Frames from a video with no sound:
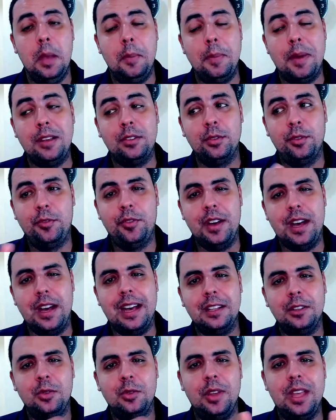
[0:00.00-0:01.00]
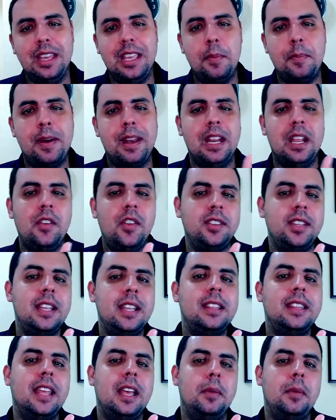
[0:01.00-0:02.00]
Mas o fato é que, para que você
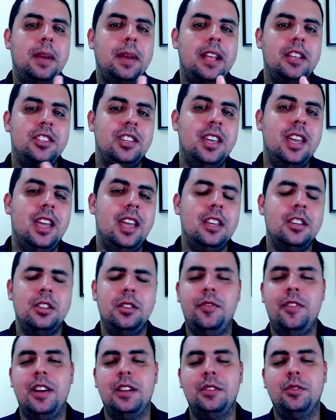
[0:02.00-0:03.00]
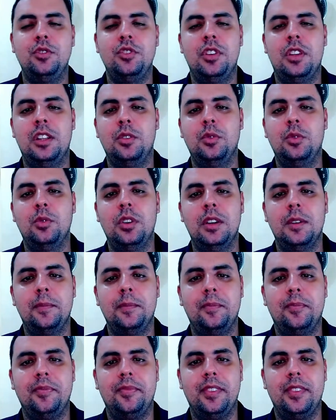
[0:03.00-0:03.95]
interprete este fato gerador,